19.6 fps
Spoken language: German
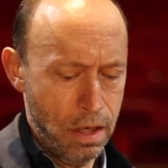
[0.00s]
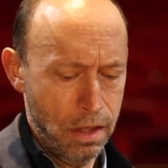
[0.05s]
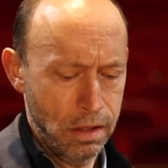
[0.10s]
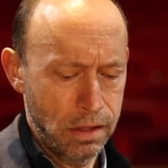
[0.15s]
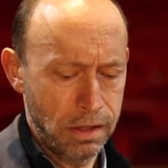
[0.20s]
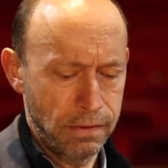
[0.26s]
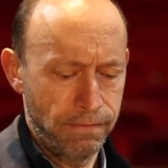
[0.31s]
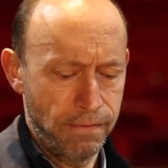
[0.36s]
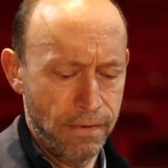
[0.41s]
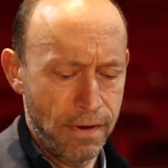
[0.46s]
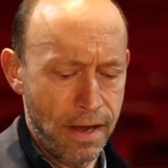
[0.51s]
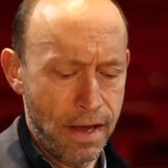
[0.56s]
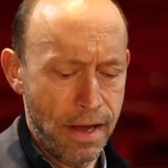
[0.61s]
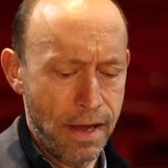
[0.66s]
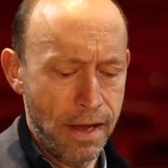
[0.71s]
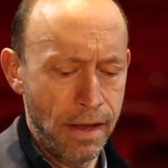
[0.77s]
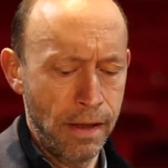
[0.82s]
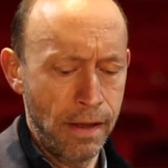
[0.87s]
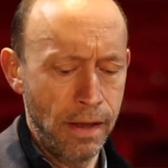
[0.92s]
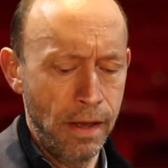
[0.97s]
Es
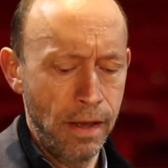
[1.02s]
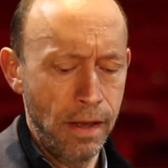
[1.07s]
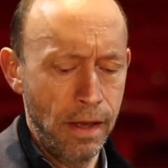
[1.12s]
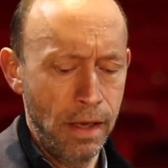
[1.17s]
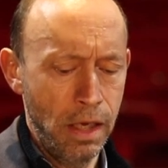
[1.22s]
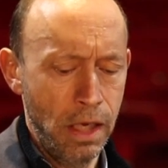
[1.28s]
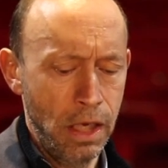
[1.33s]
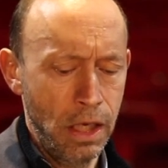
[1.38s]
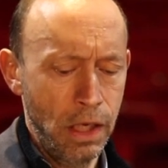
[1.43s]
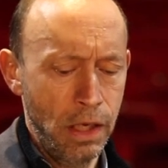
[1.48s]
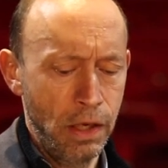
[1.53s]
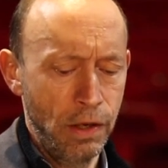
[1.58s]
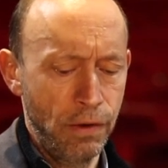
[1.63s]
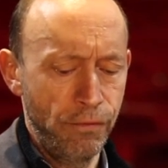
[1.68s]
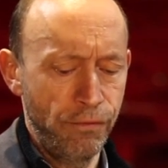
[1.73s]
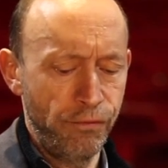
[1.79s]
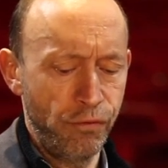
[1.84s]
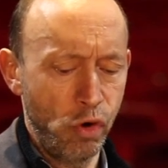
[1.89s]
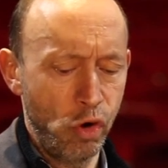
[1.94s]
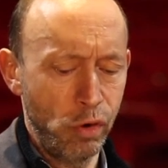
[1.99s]
war
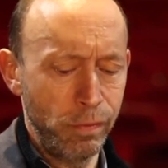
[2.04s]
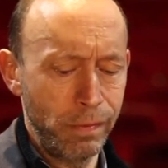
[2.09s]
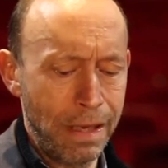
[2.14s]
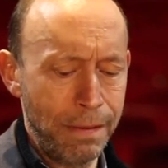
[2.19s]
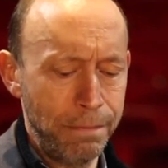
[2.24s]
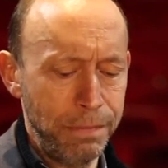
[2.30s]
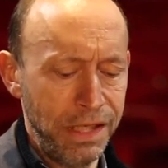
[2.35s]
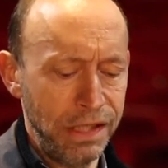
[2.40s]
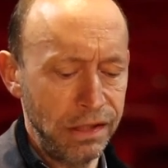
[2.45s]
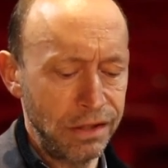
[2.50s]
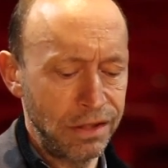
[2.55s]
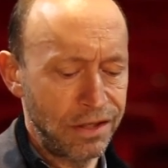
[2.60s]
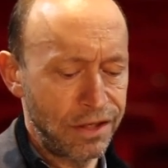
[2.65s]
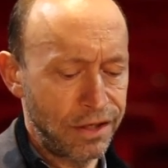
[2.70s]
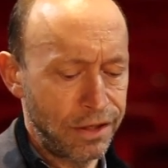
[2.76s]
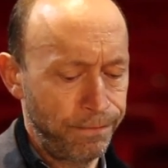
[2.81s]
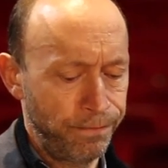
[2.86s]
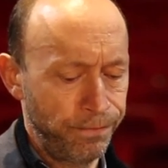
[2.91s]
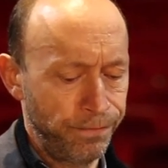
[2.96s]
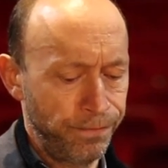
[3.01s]

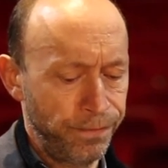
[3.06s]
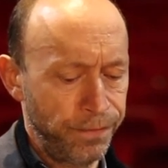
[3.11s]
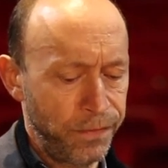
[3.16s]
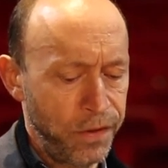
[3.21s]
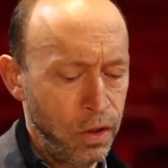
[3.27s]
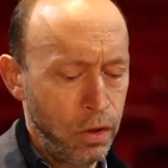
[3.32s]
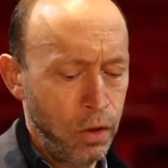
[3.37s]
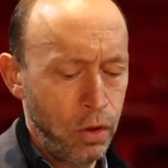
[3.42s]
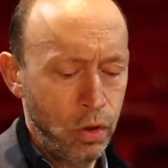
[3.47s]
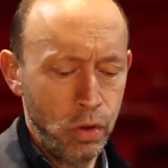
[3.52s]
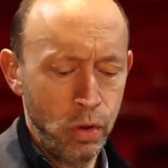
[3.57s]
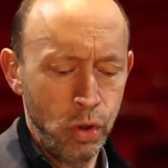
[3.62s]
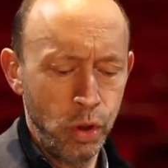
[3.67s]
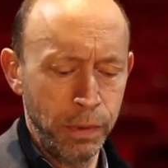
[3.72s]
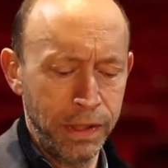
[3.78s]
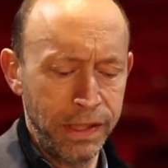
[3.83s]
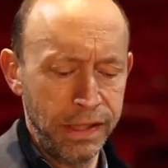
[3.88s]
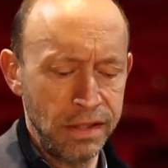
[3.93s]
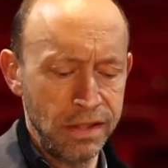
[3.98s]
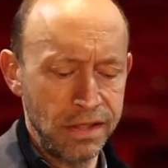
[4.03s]
Formamint.
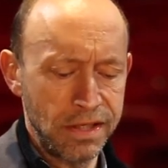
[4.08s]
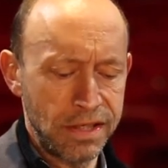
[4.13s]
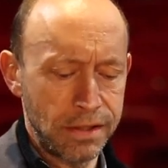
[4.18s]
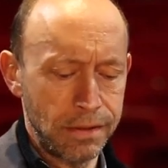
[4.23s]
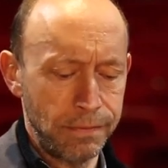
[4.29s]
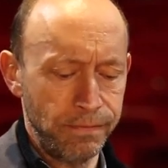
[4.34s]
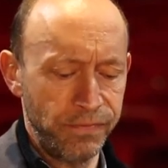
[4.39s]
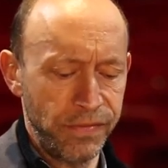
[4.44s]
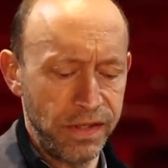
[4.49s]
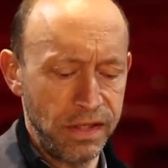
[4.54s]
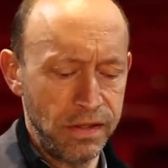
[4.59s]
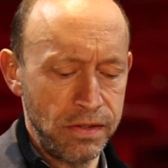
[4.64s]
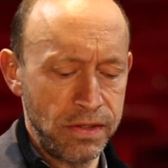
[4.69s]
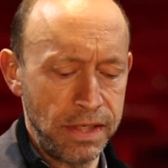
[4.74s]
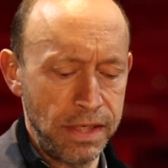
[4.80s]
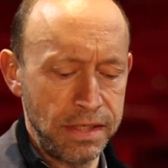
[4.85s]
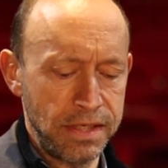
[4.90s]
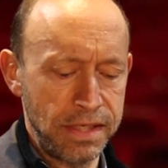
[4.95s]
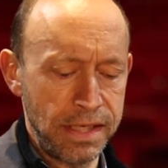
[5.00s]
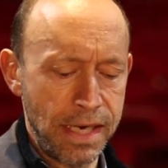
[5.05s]
Übrigens
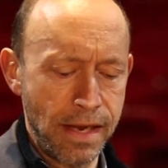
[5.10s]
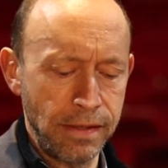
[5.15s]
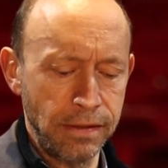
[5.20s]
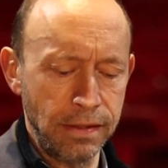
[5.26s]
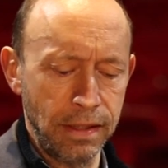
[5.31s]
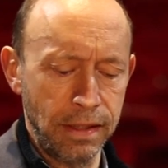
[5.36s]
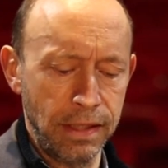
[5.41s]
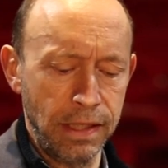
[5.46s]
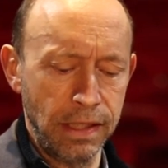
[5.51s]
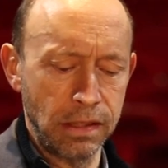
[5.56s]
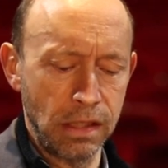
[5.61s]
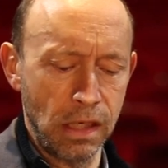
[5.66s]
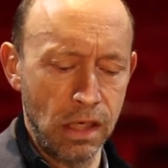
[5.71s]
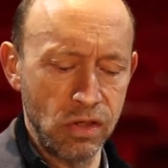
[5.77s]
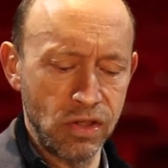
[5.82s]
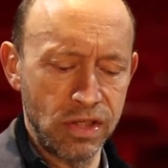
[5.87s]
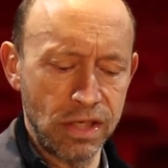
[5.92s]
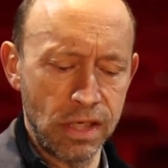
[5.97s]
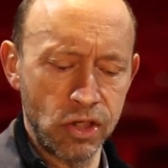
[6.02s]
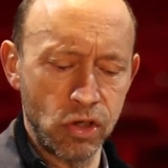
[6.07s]
sehen Sie angeregt
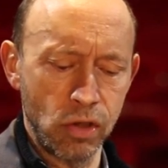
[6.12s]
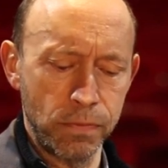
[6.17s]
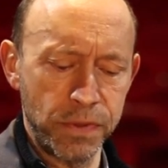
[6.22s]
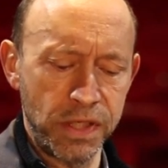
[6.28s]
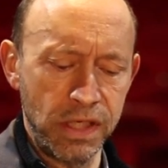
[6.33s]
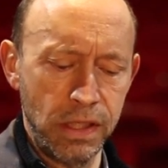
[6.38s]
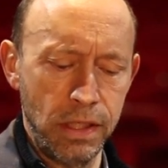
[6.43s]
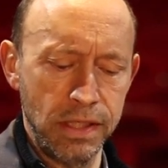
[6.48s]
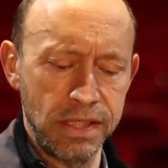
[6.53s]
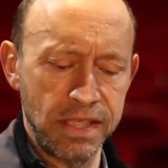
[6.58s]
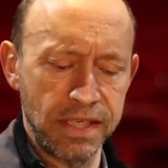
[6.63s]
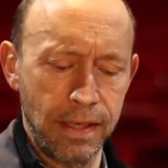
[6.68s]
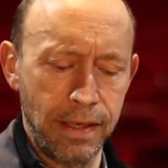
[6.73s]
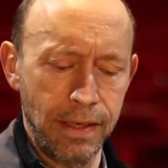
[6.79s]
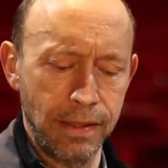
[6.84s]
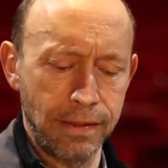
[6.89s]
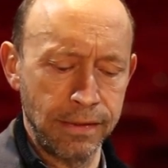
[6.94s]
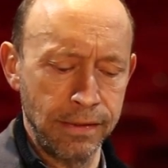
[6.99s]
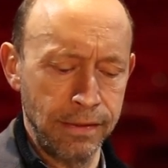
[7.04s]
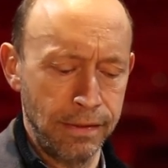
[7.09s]
aus, als ob Sie Hitze
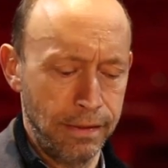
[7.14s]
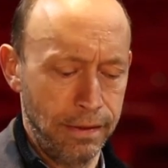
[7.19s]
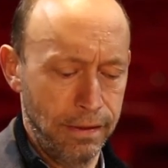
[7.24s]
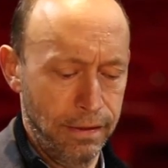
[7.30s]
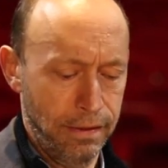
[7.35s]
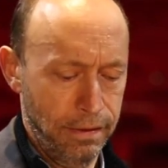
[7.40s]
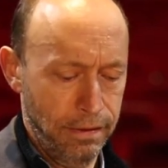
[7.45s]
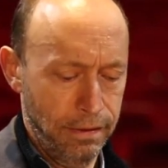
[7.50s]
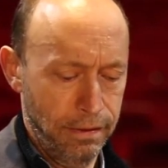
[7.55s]
hätten.